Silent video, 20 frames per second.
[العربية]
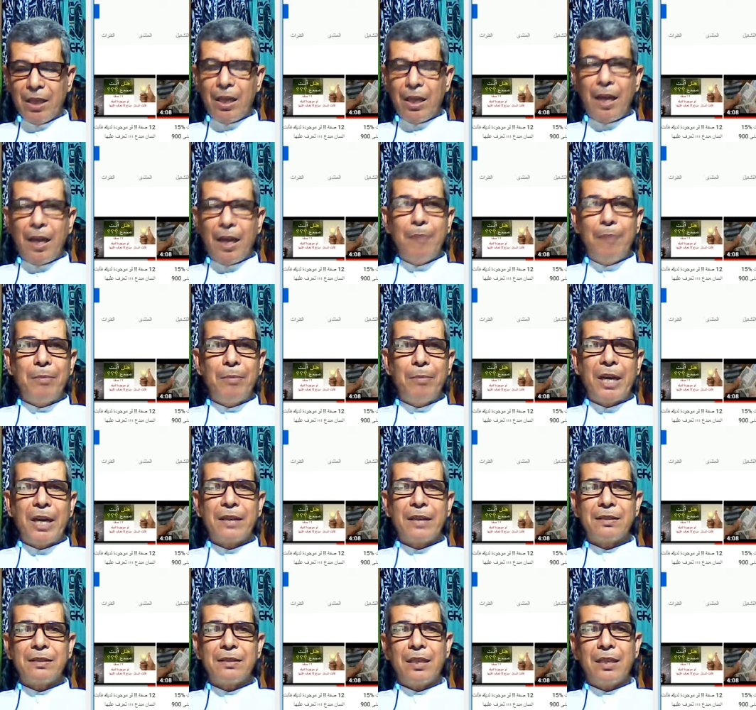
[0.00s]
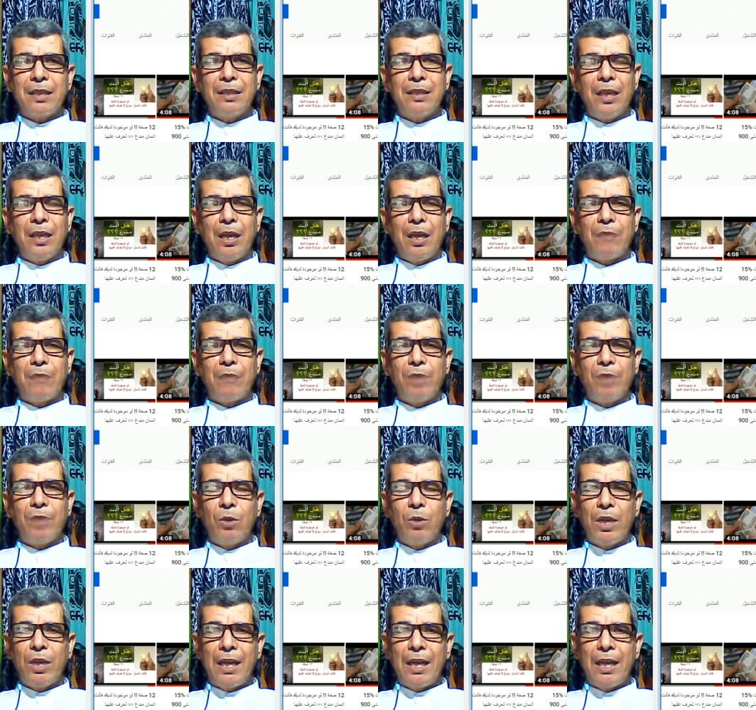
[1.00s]
أما عكس النجاح
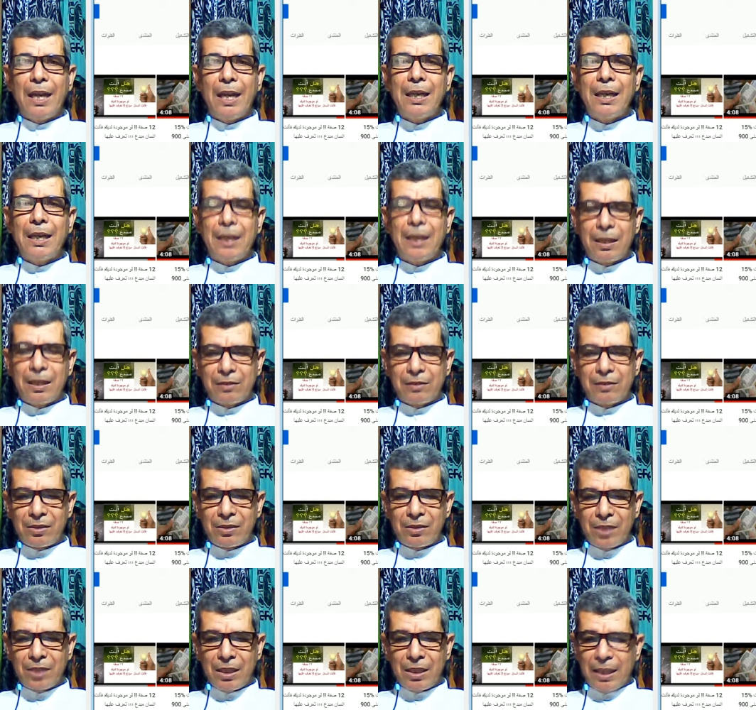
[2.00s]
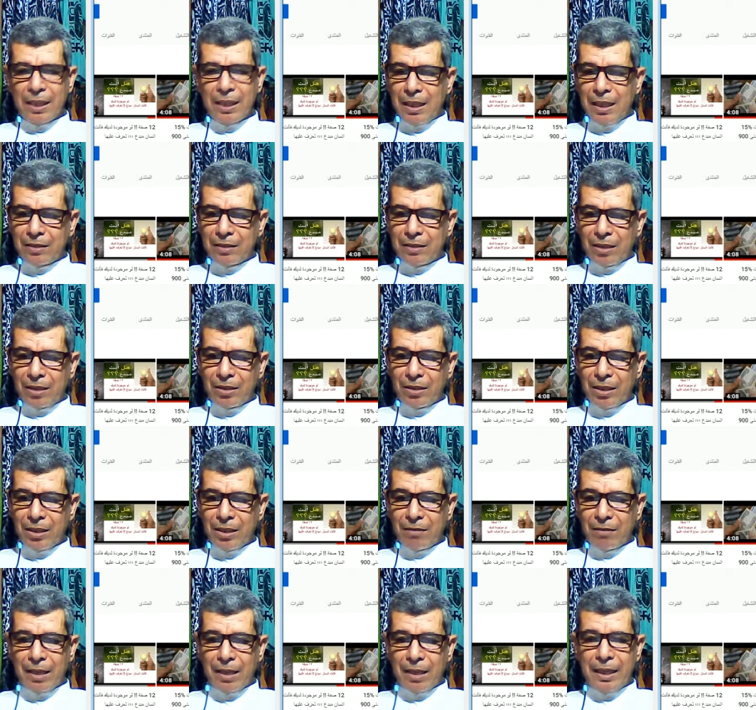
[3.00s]
فهو ألا تصل إلى تحقيق
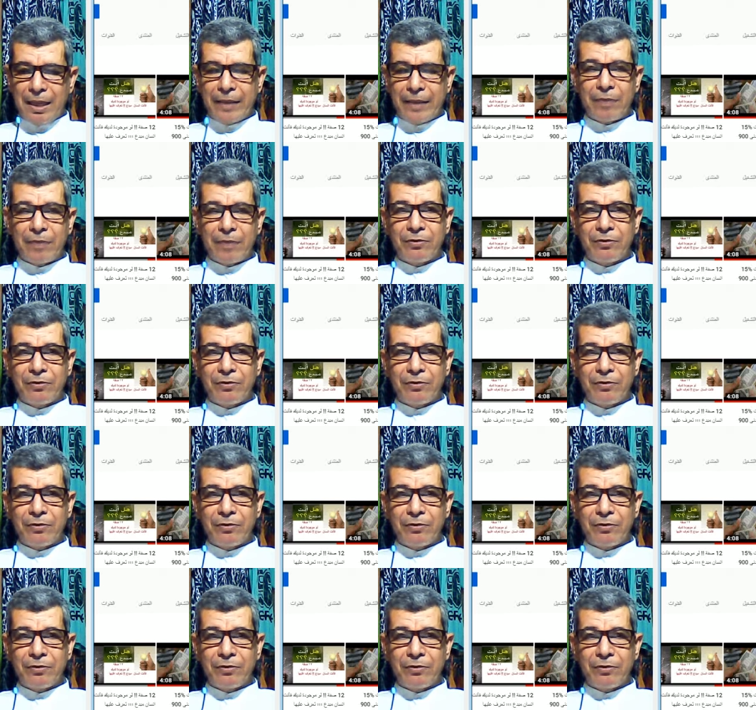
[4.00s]
الهدف